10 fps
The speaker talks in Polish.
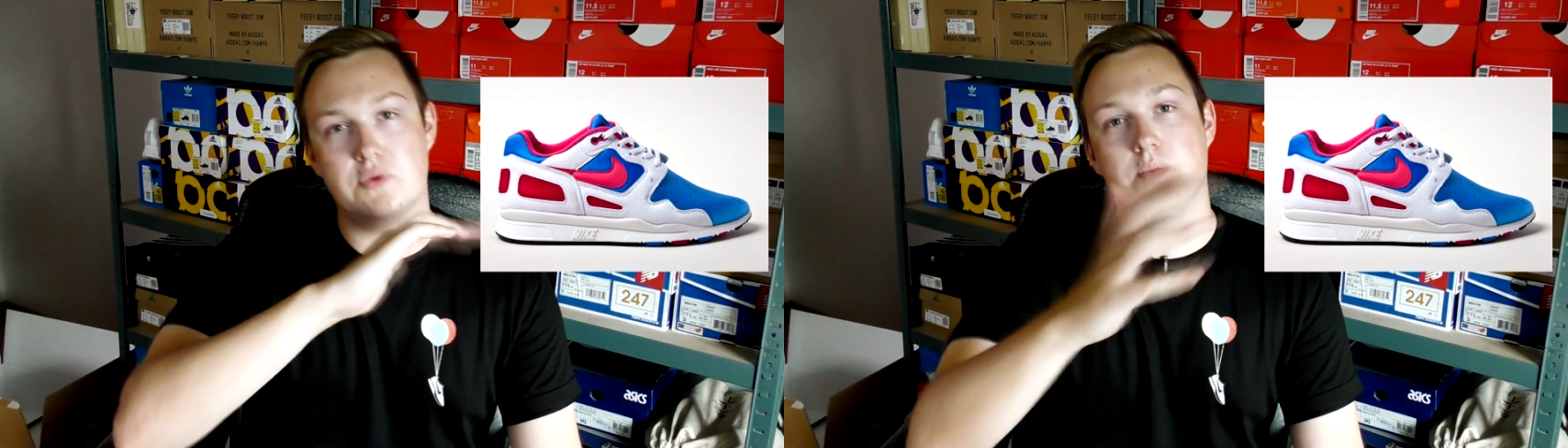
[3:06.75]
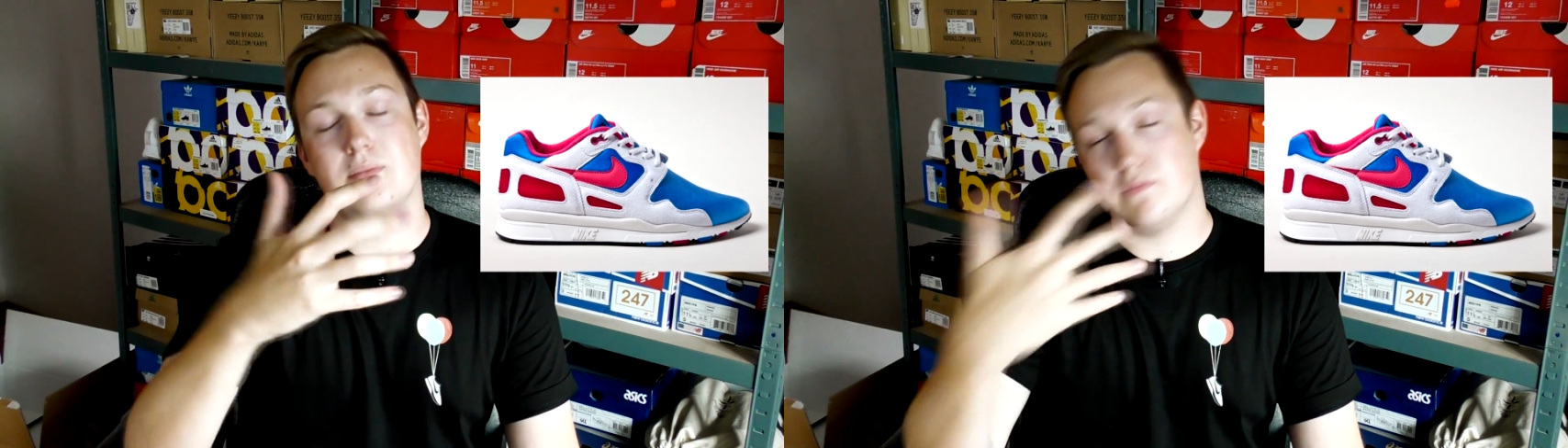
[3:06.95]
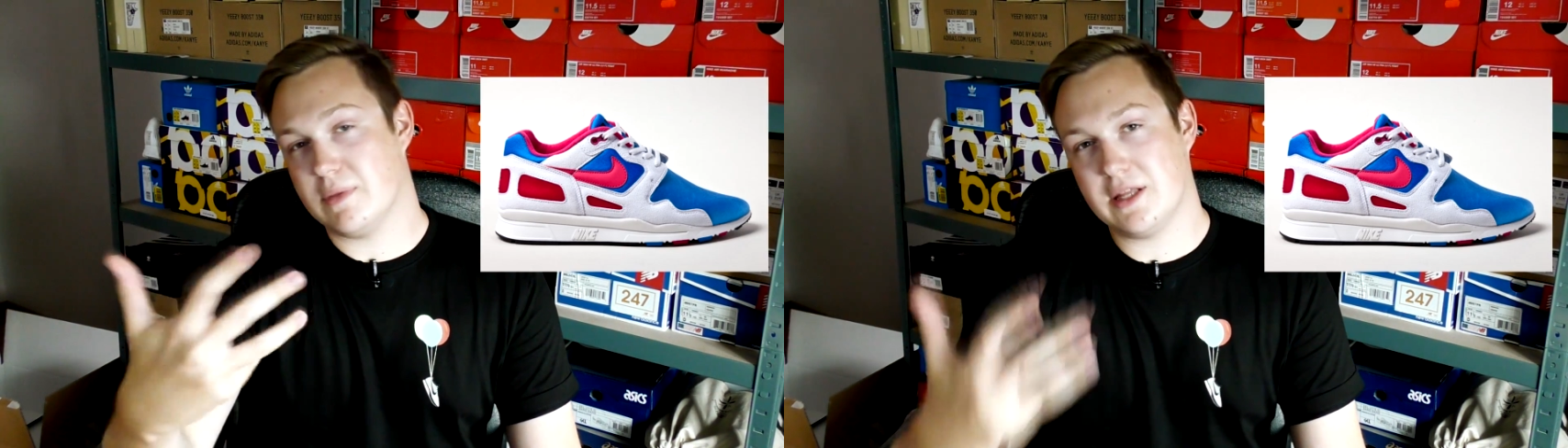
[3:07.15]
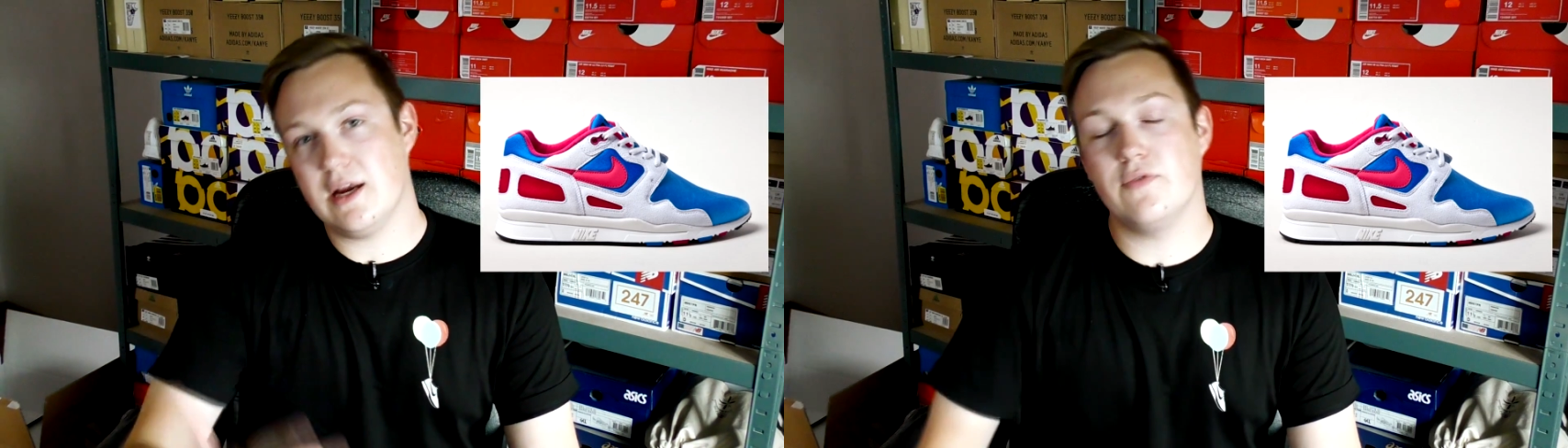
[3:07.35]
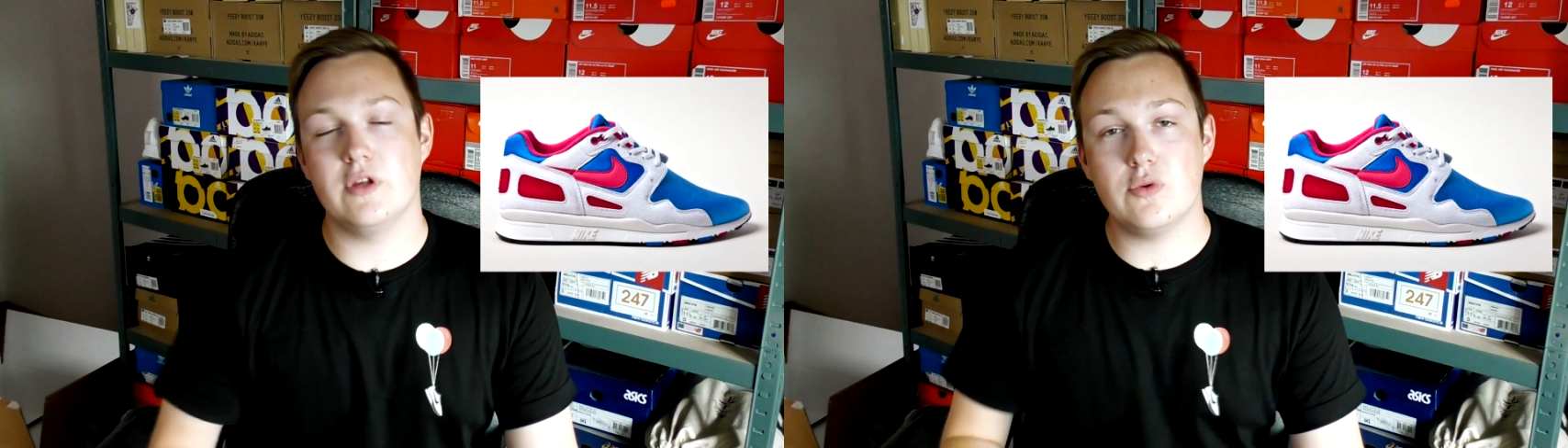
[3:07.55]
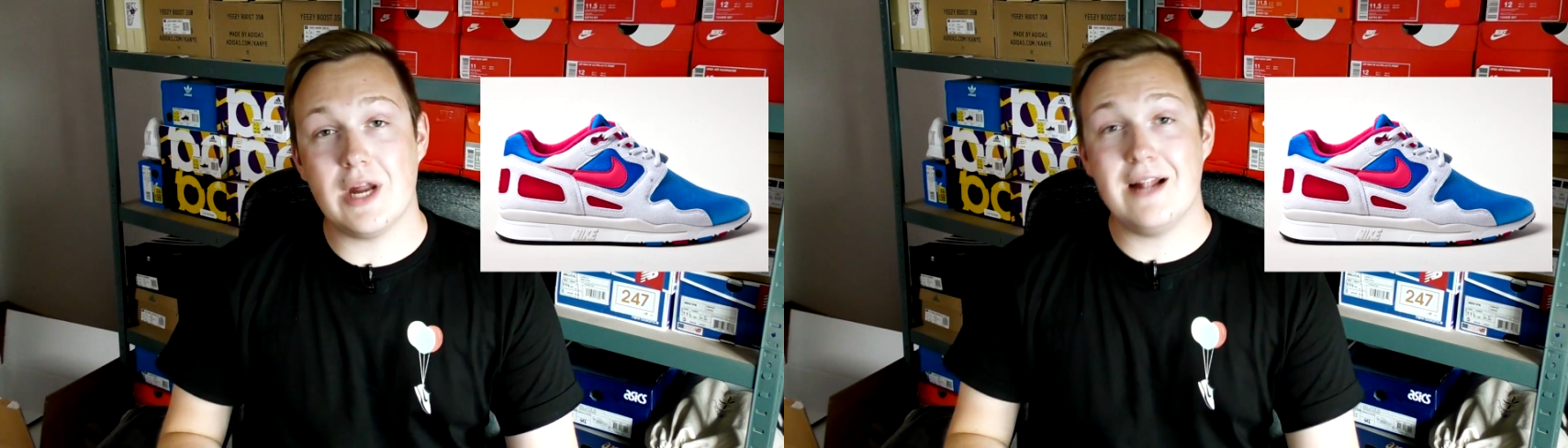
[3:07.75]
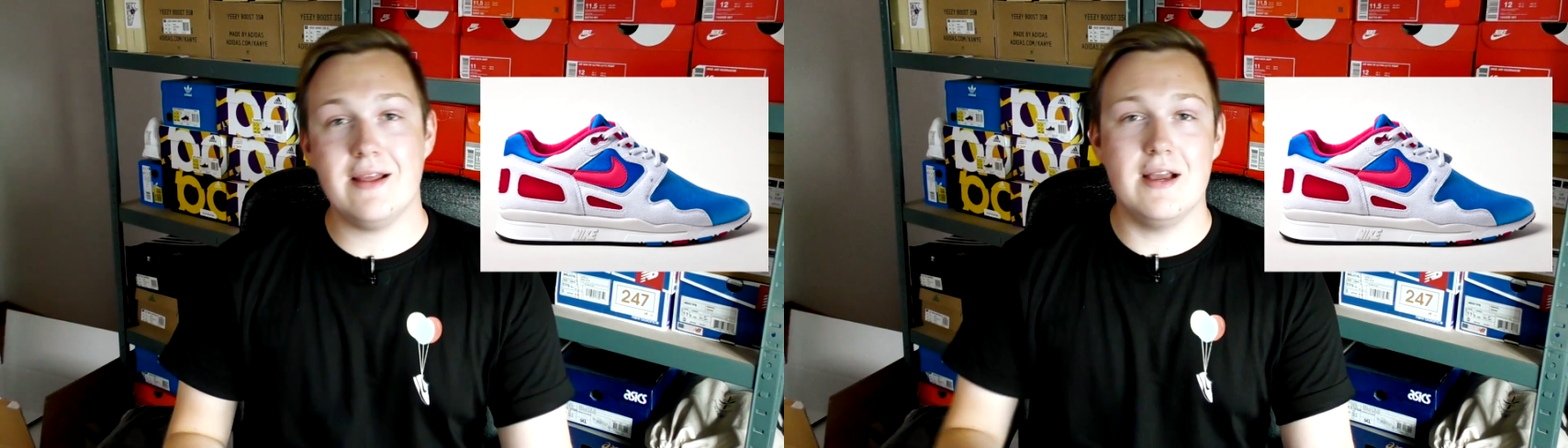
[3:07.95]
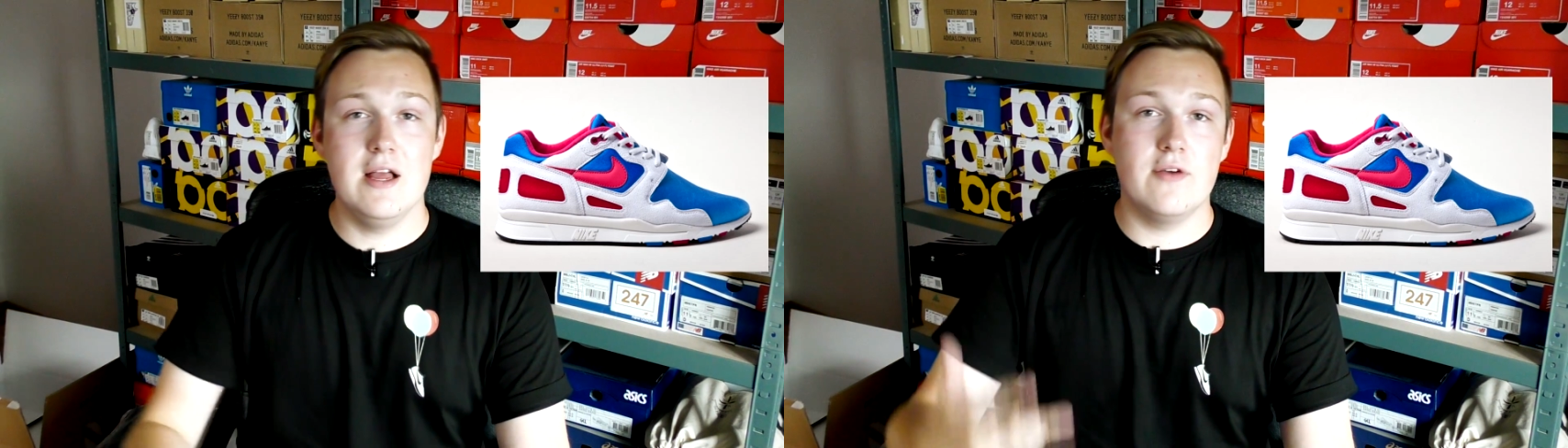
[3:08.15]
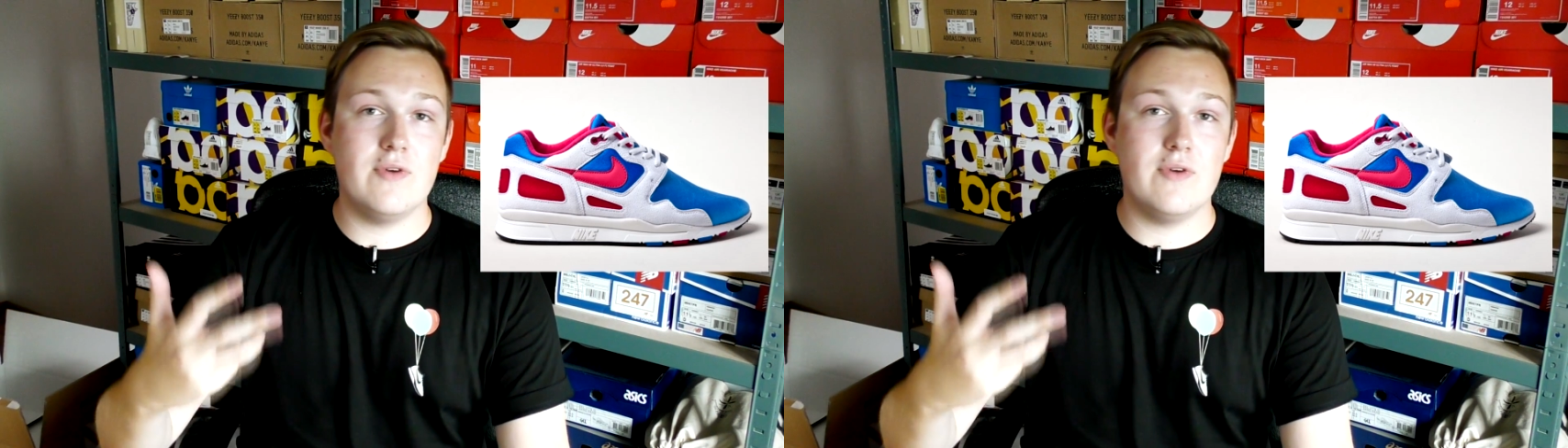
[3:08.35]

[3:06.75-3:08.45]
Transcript: materiałów naturalnych,